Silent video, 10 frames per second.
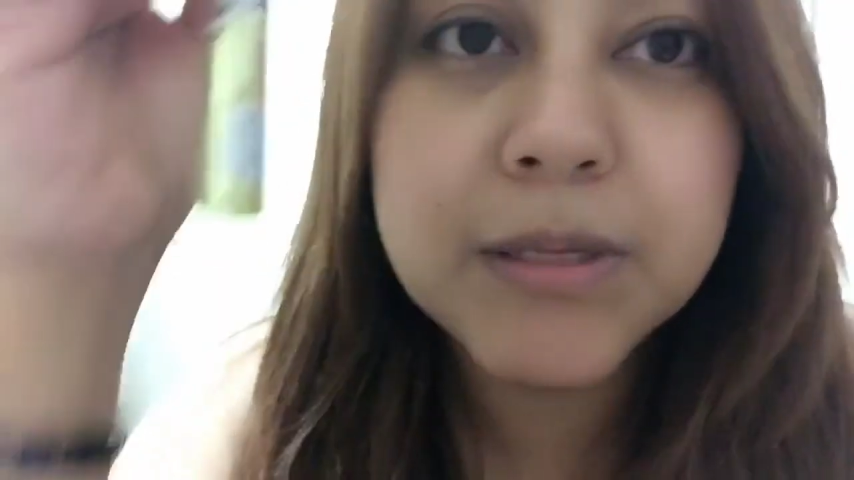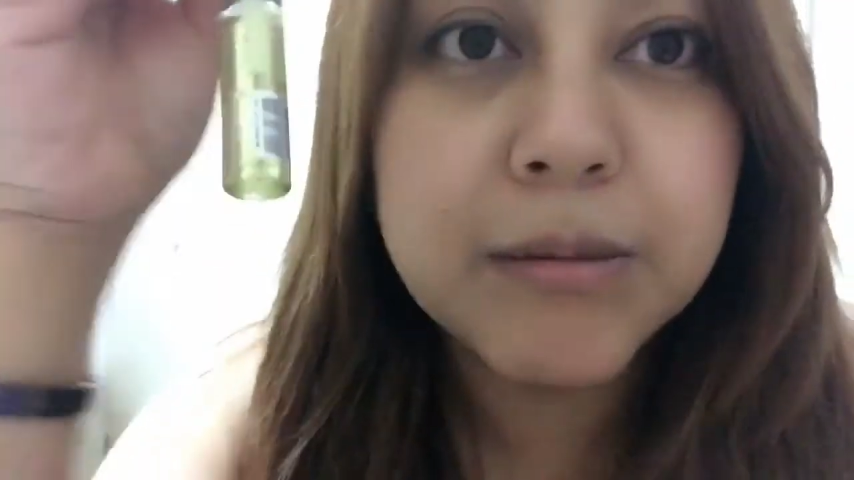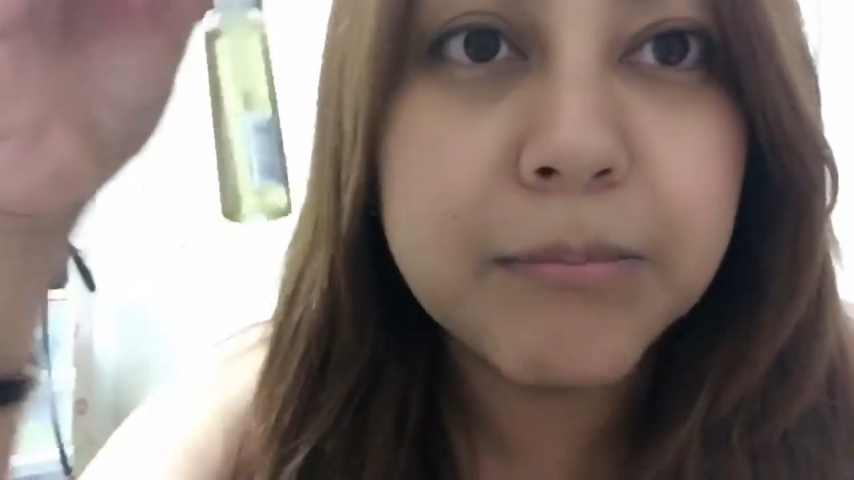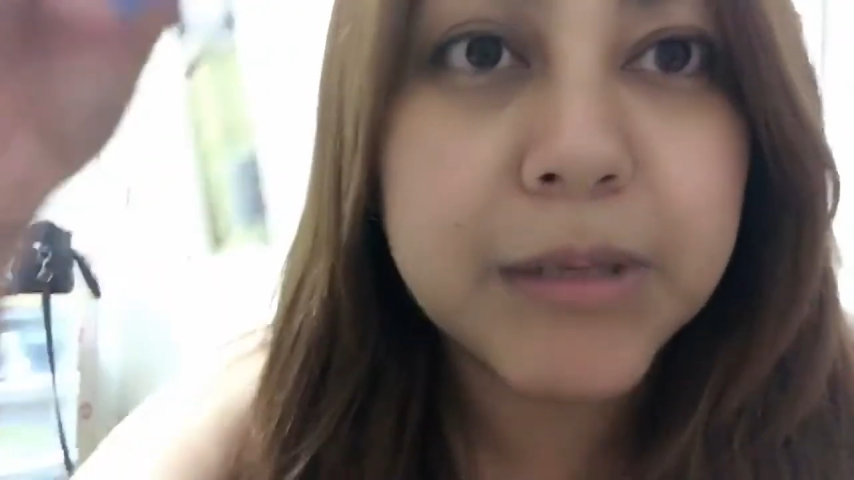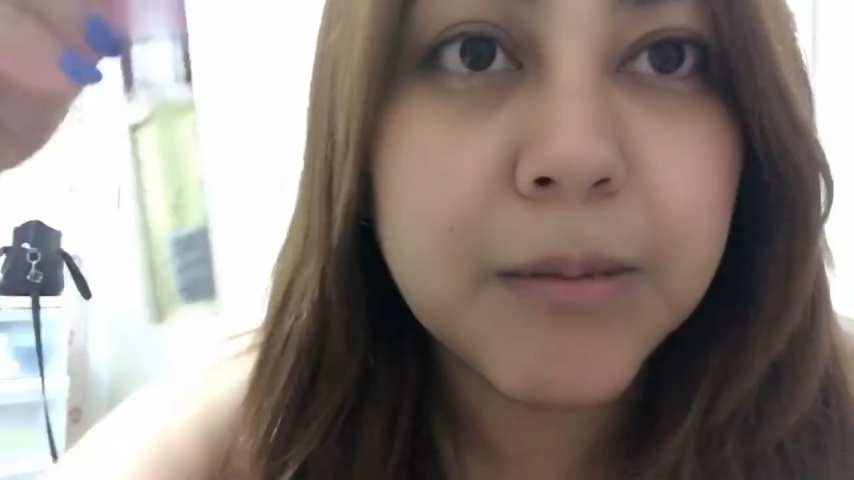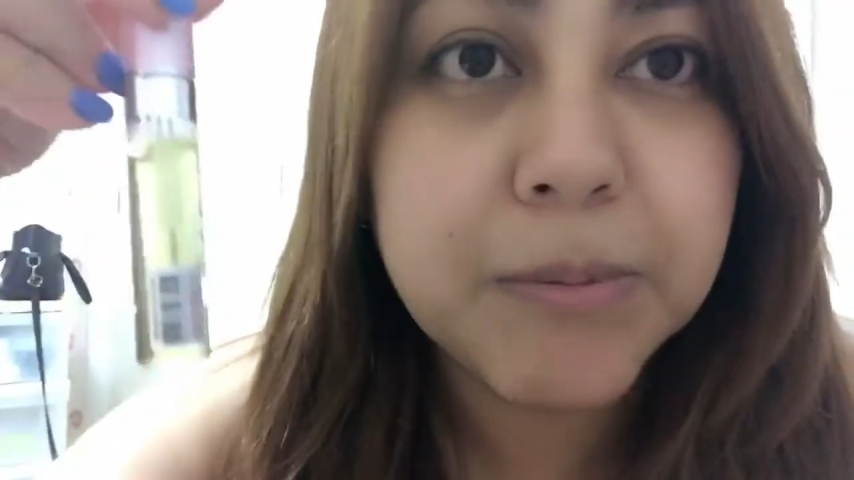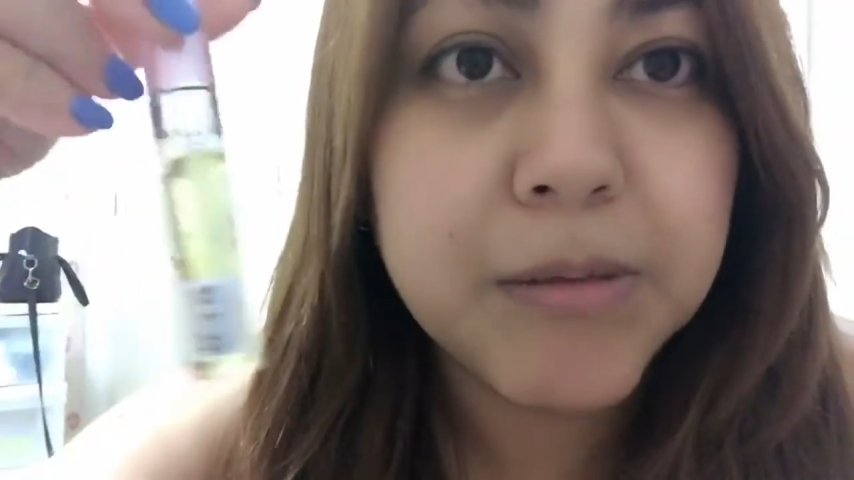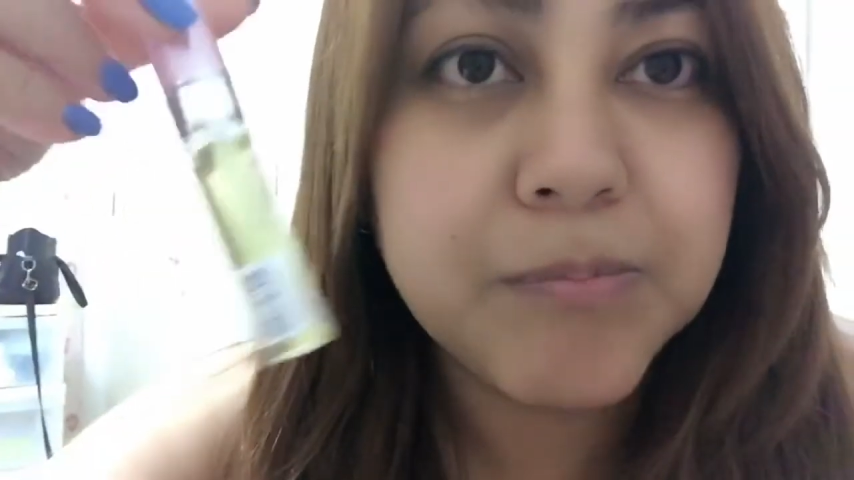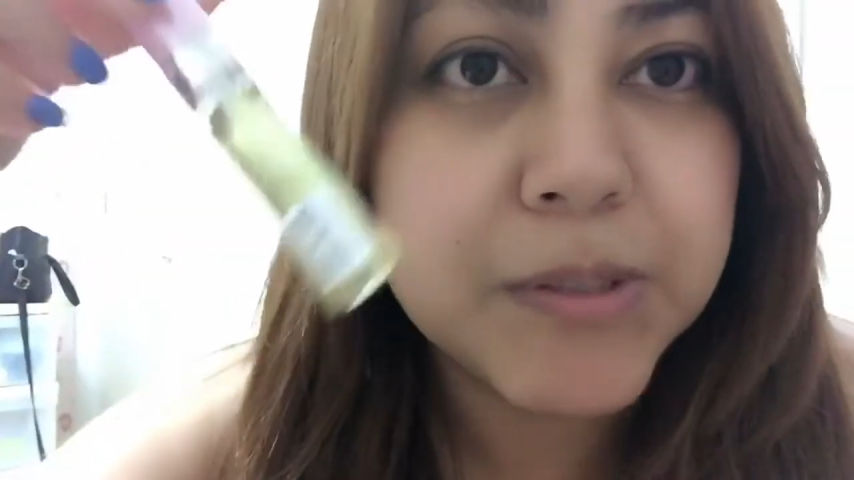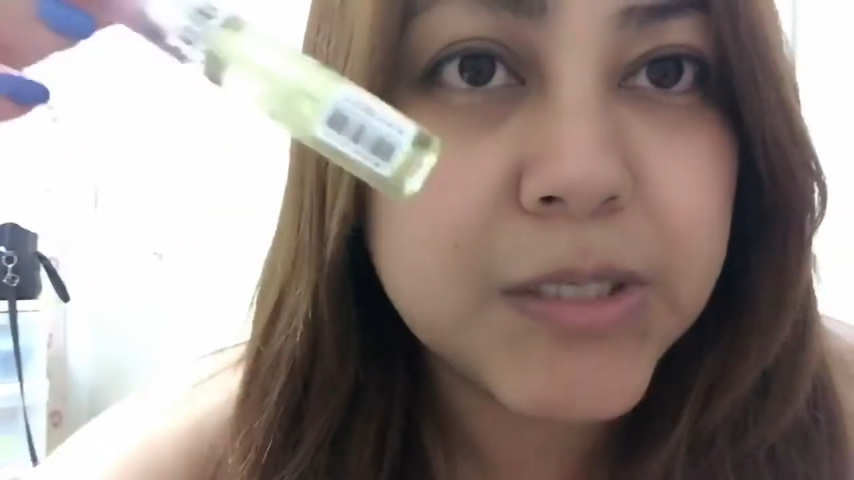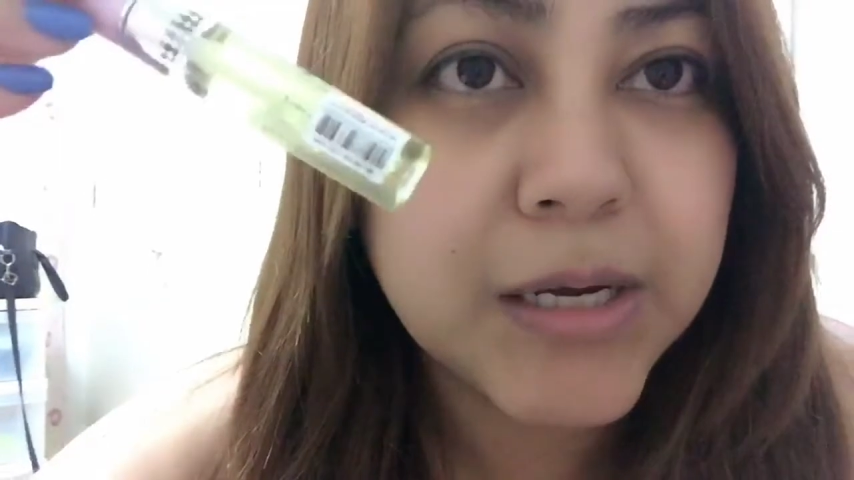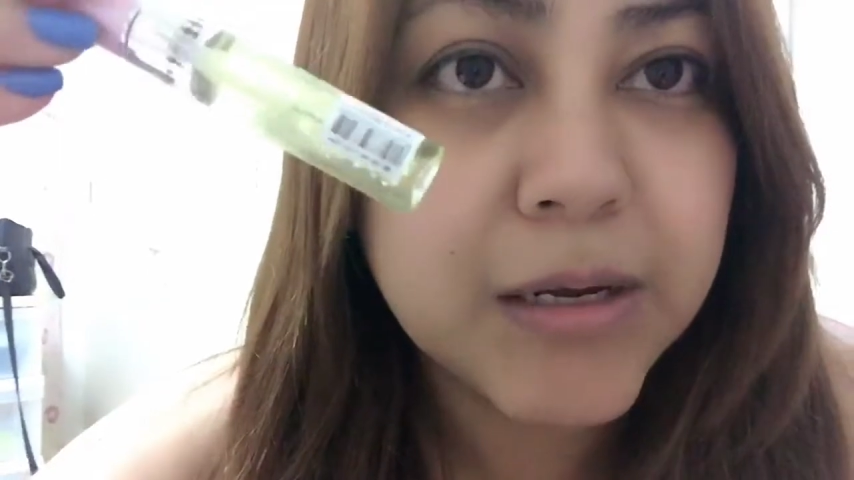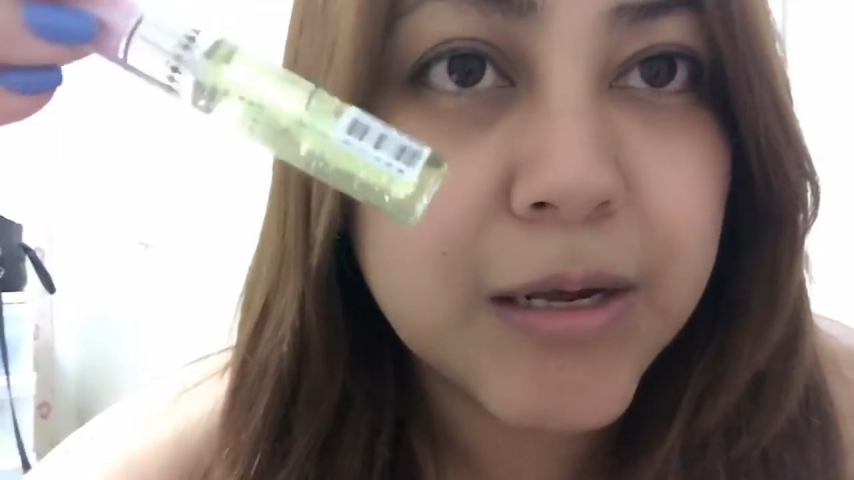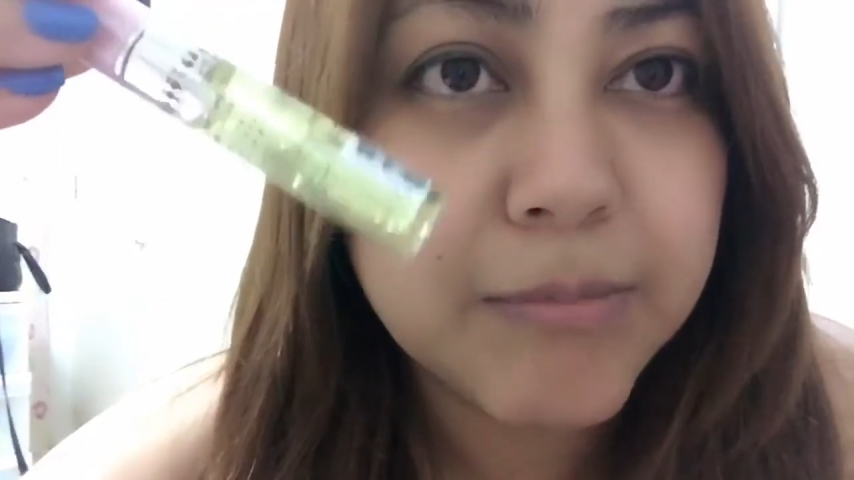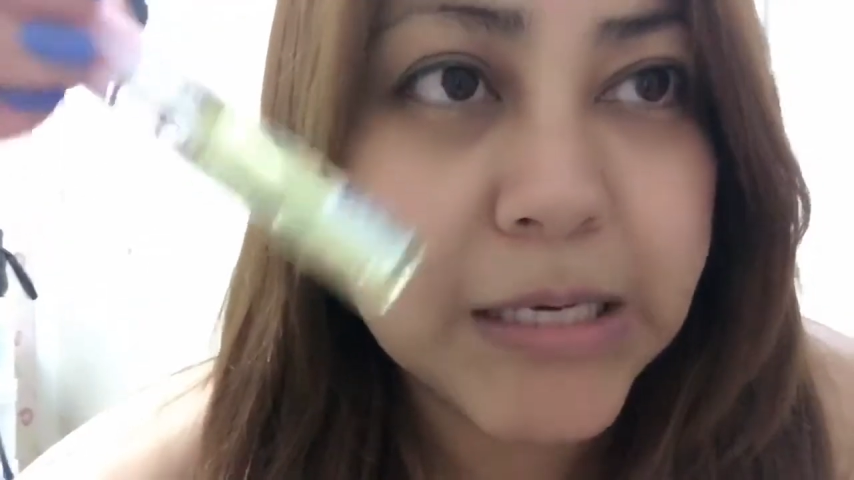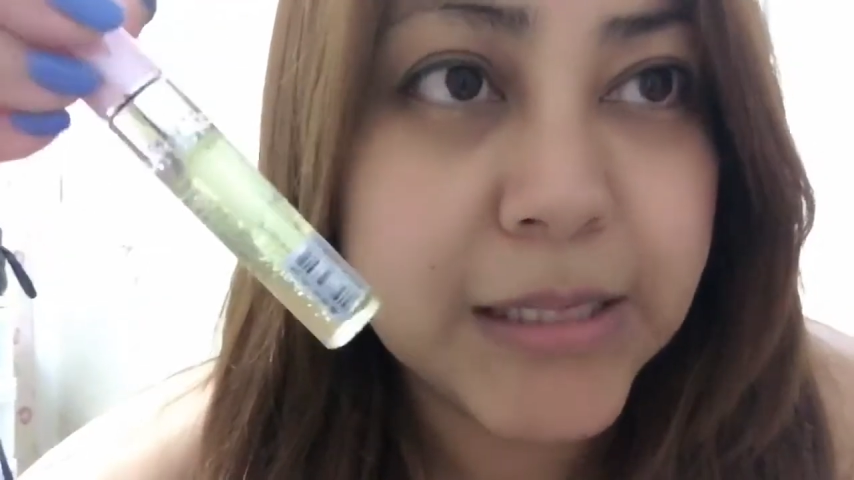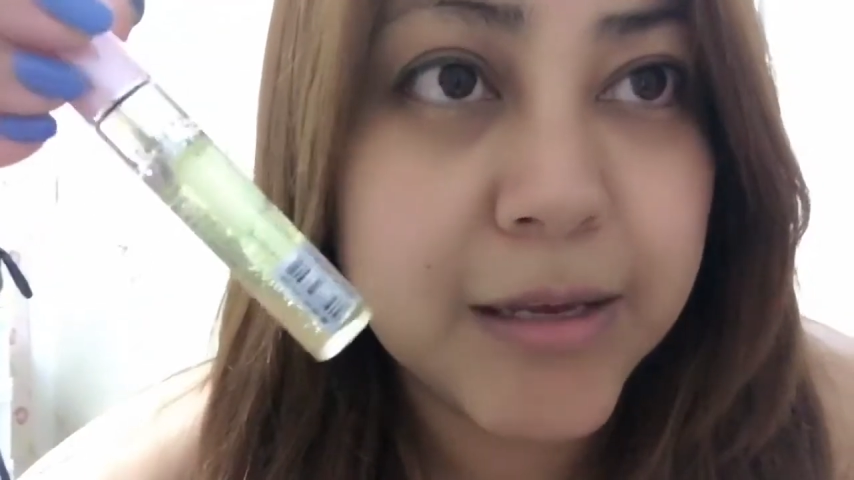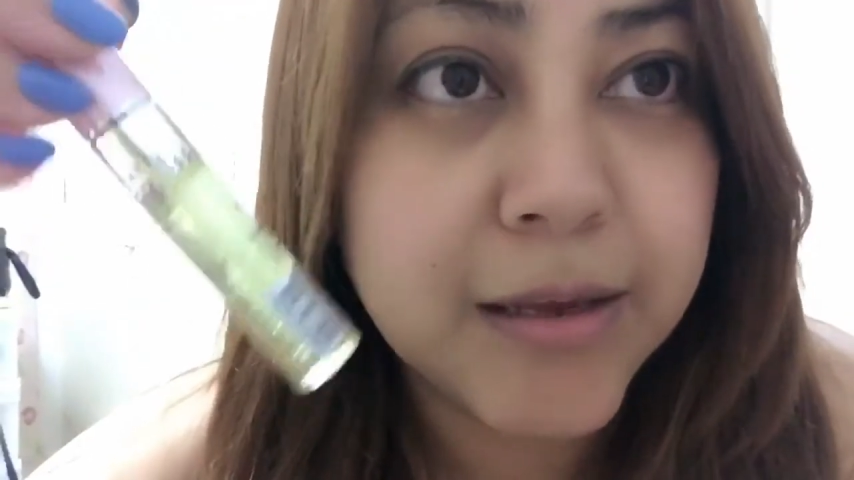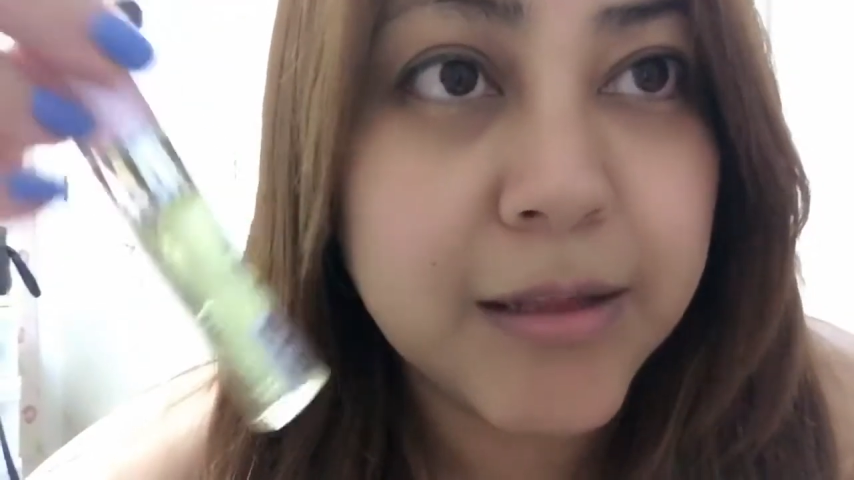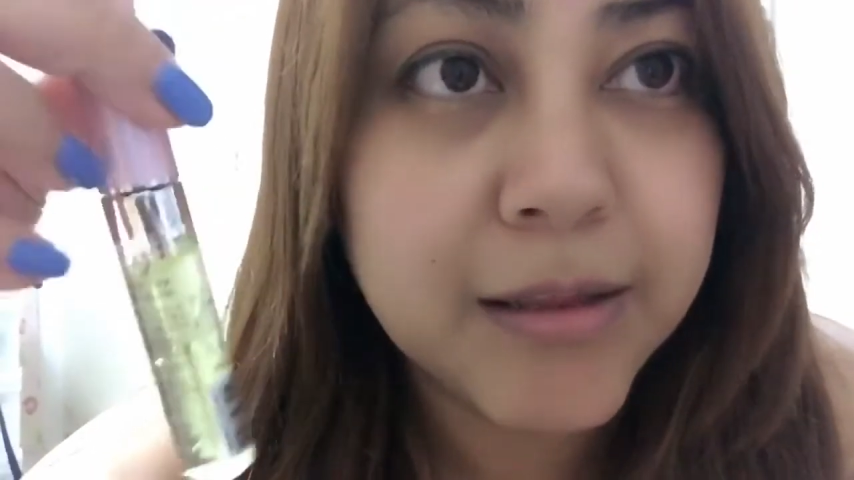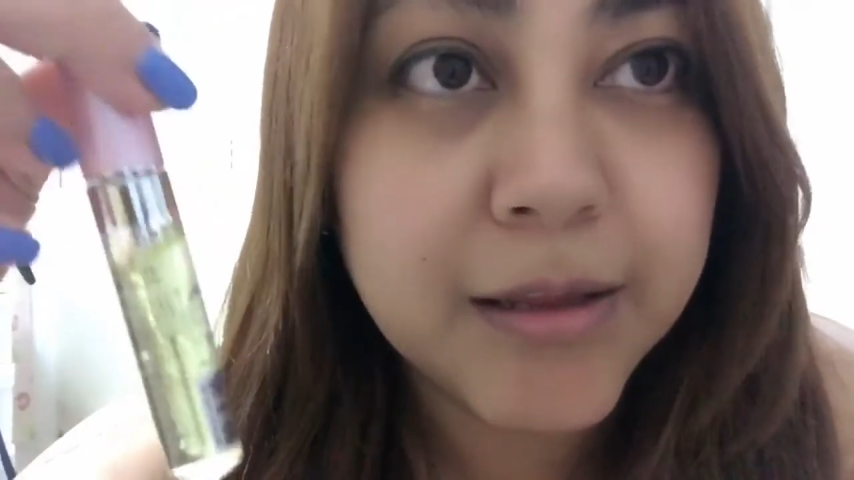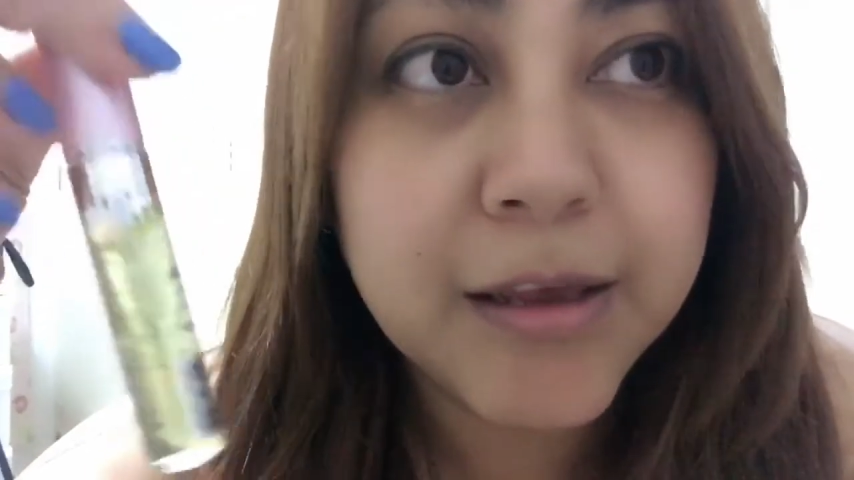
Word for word: matipid pa siyang gamitin